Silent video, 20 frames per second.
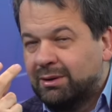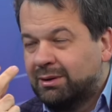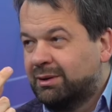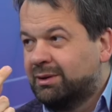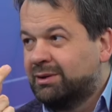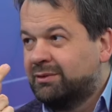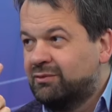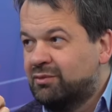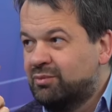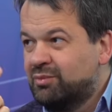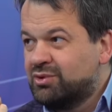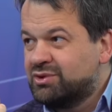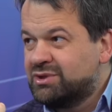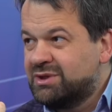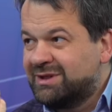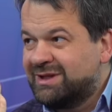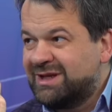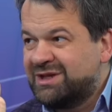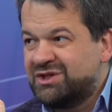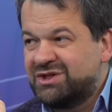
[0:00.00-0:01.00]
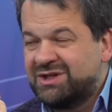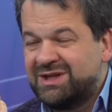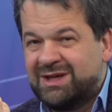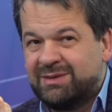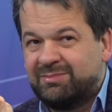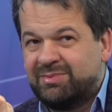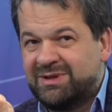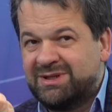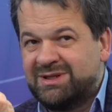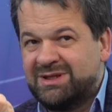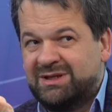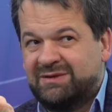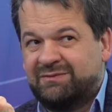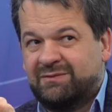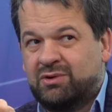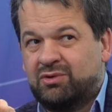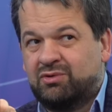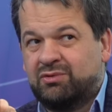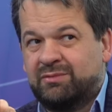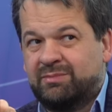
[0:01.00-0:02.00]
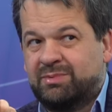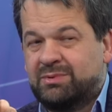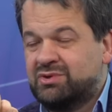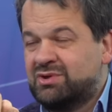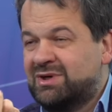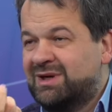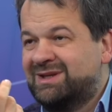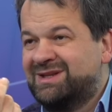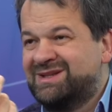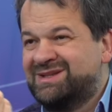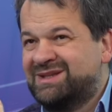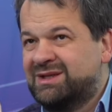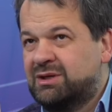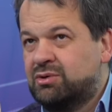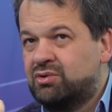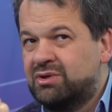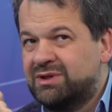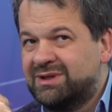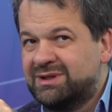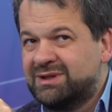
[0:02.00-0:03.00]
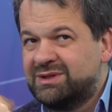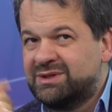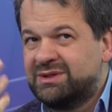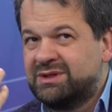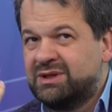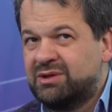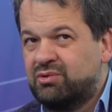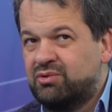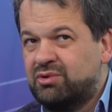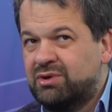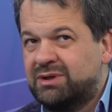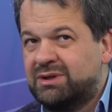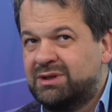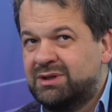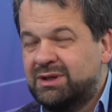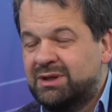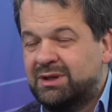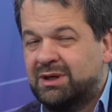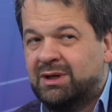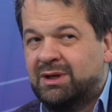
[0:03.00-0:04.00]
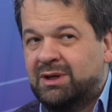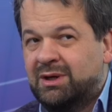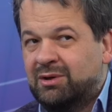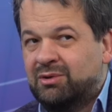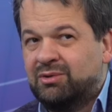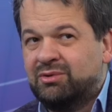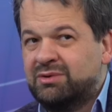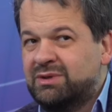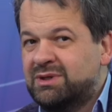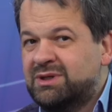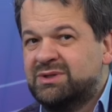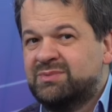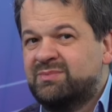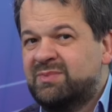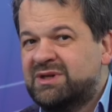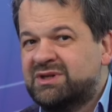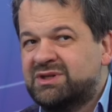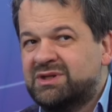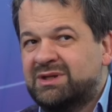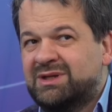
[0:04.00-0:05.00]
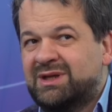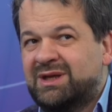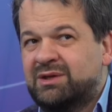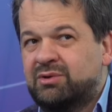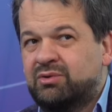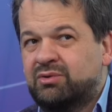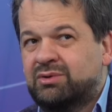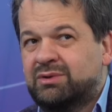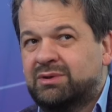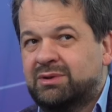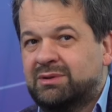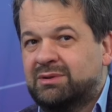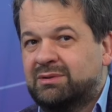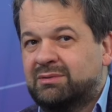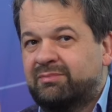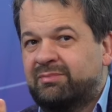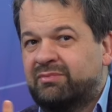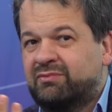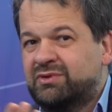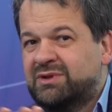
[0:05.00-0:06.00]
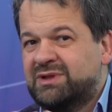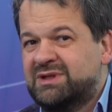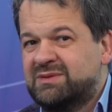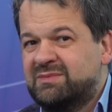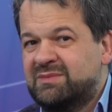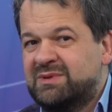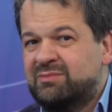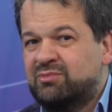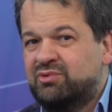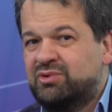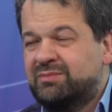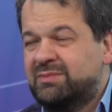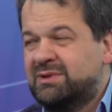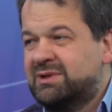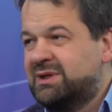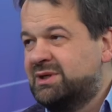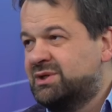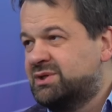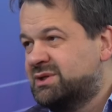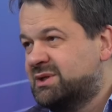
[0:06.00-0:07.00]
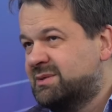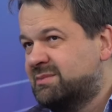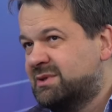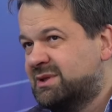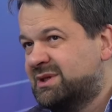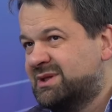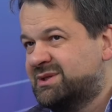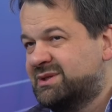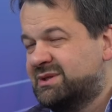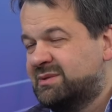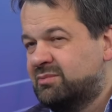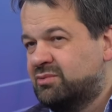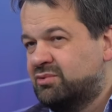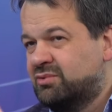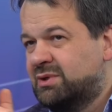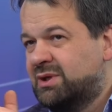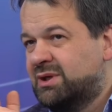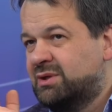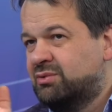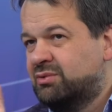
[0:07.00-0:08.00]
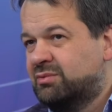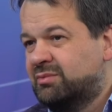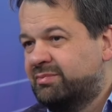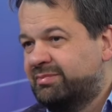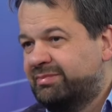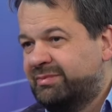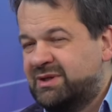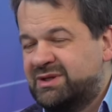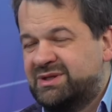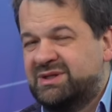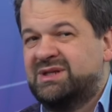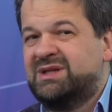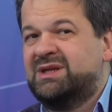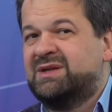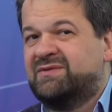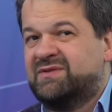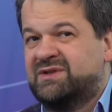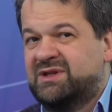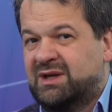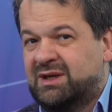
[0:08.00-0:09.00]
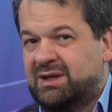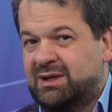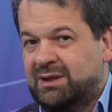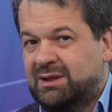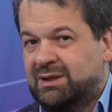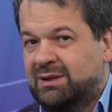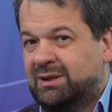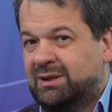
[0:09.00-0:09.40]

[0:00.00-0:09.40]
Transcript: Его можно точнее определить в крови, потому что альдостерон – это стероид, и он неизбежно дает э, вот этими иммунометрическими тестами, он дает косяки всякие